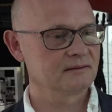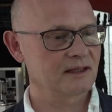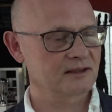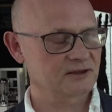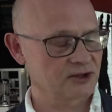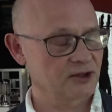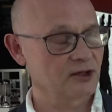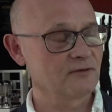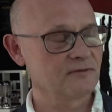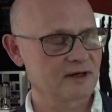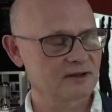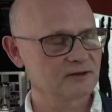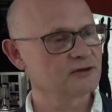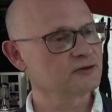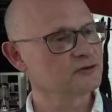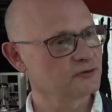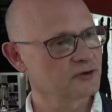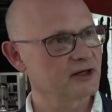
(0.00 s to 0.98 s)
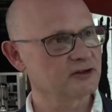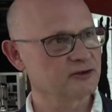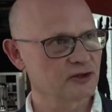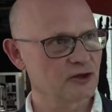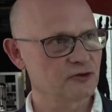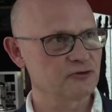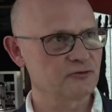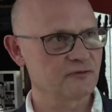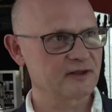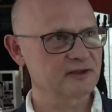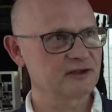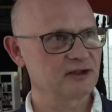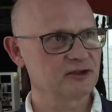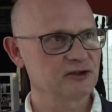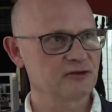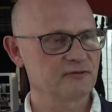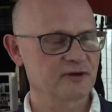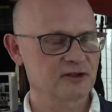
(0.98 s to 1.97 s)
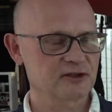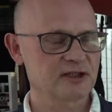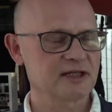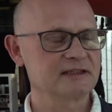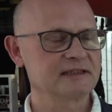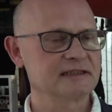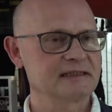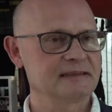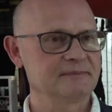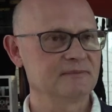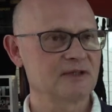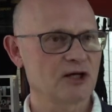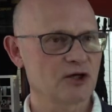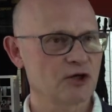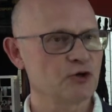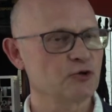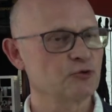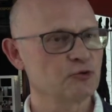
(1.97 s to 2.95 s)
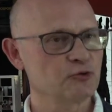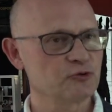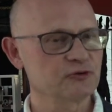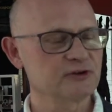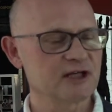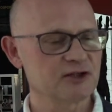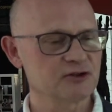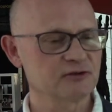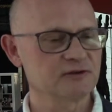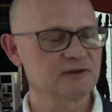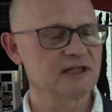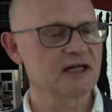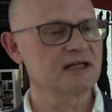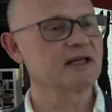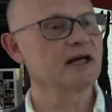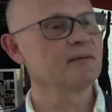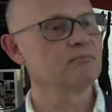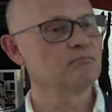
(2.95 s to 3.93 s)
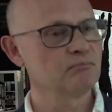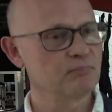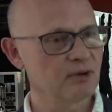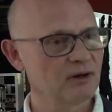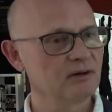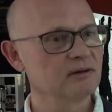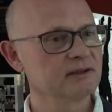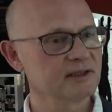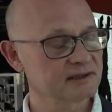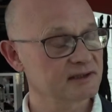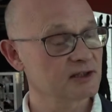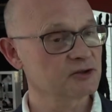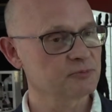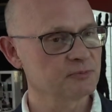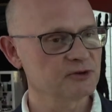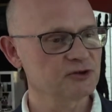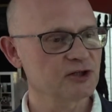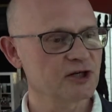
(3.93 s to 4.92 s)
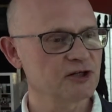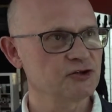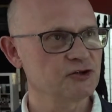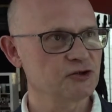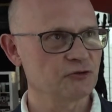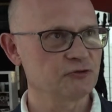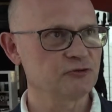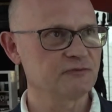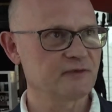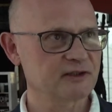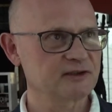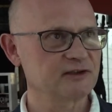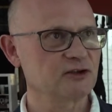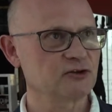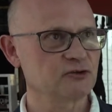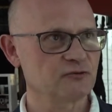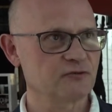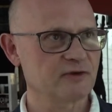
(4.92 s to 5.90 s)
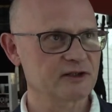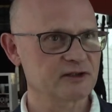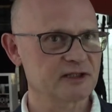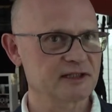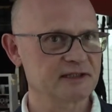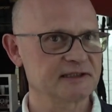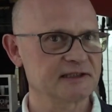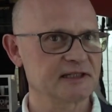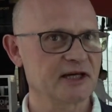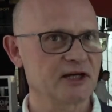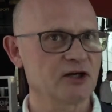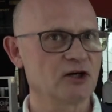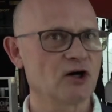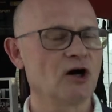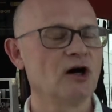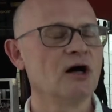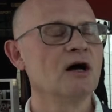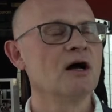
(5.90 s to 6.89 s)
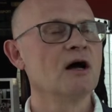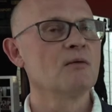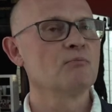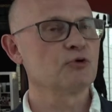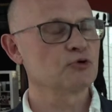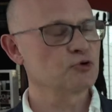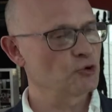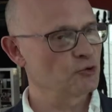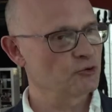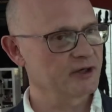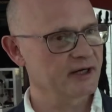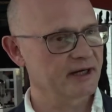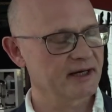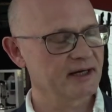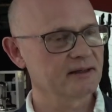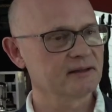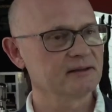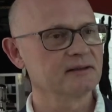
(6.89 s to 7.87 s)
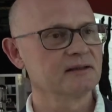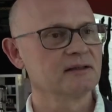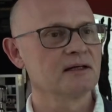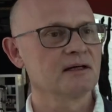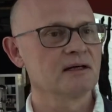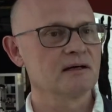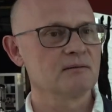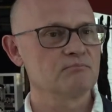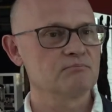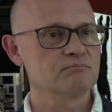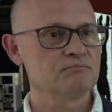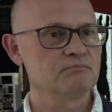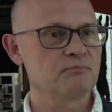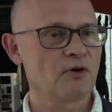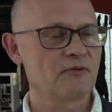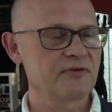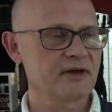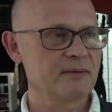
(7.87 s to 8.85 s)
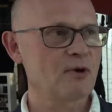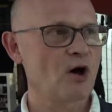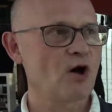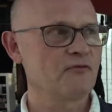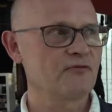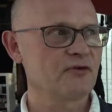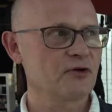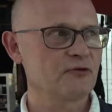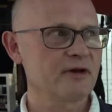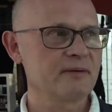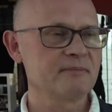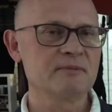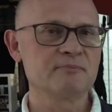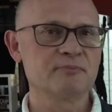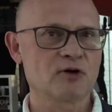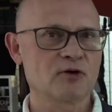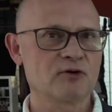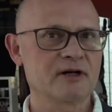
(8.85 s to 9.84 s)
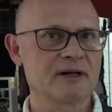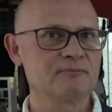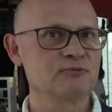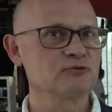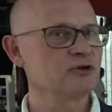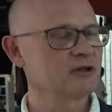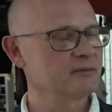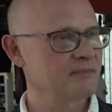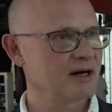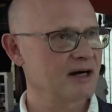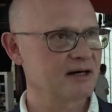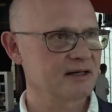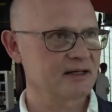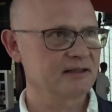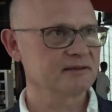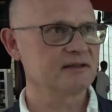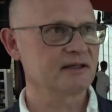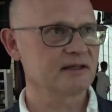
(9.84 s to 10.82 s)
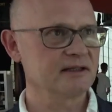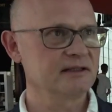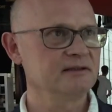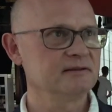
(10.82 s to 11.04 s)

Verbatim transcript: Dlaczego warto studiać na Uniwersytecie Warszawskim na kierunku zarządzanie? Bo jesteśmy częścią Uniwersytetu Warszawskiego. Po drugie, bowiem oferujemy program, który ma charakter